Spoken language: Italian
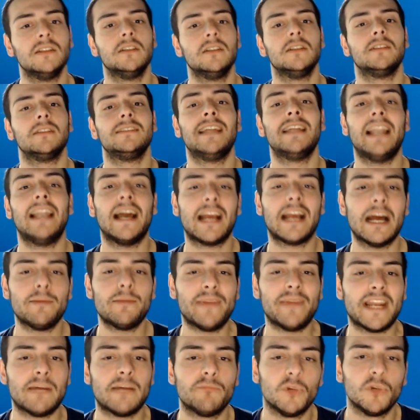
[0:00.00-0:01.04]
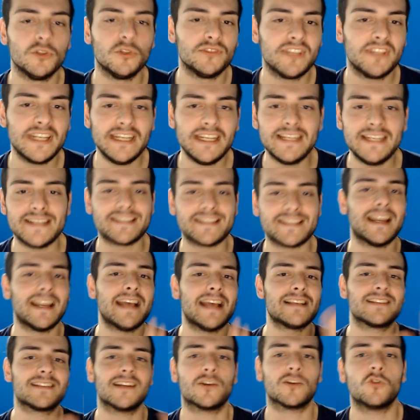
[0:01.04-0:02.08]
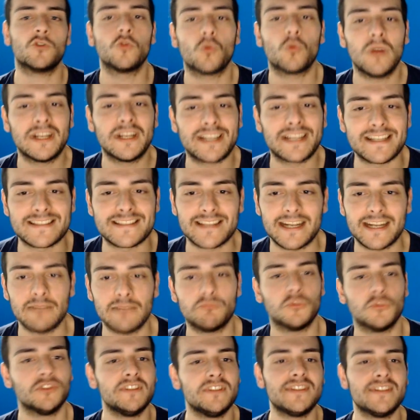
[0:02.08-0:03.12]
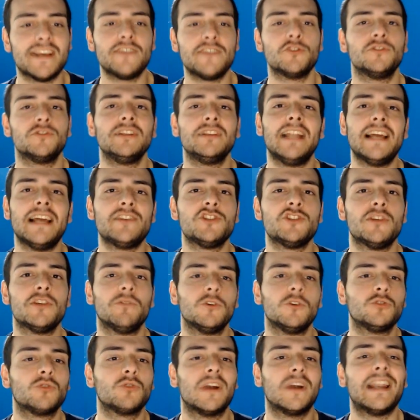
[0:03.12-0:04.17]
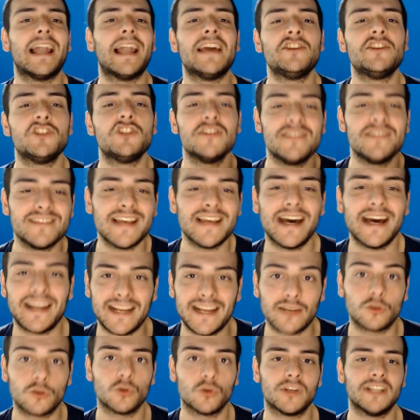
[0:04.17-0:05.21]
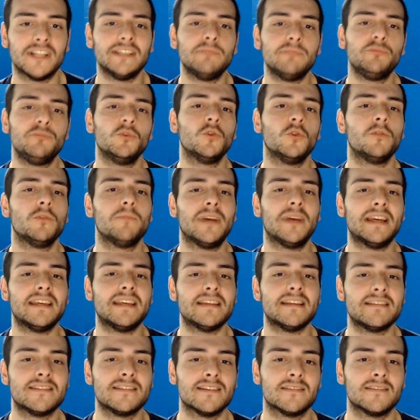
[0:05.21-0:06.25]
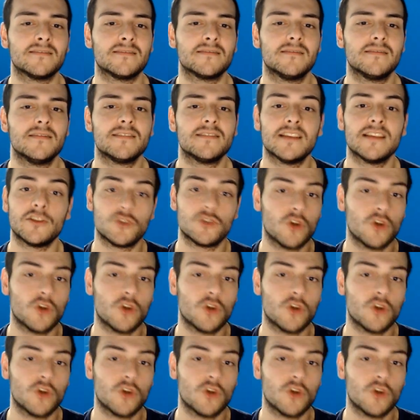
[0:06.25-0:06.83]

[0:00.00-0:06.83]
della Camera Boldrini se ne esca con qualche strambo disegno di legge volto a laicizzare ancora di più il paese se ciò